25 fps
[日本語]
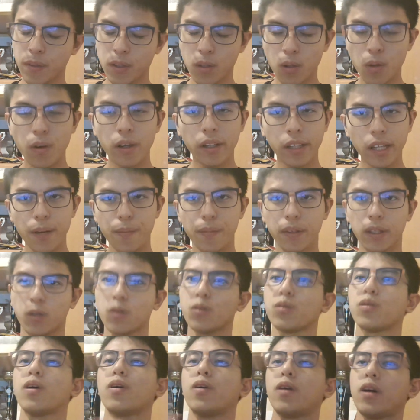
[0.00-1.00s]
そこはね、また
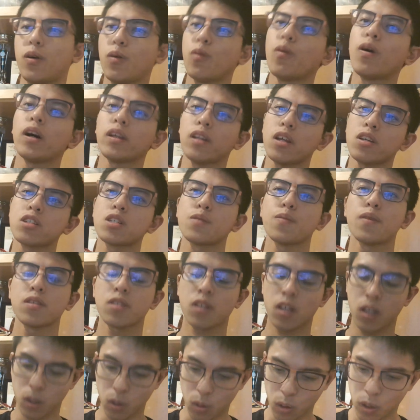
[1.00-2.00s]
今度お話ししま
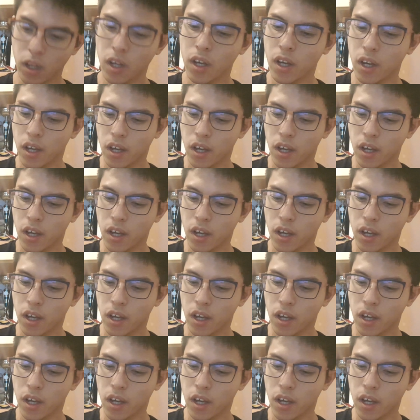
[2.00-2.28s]
すけど、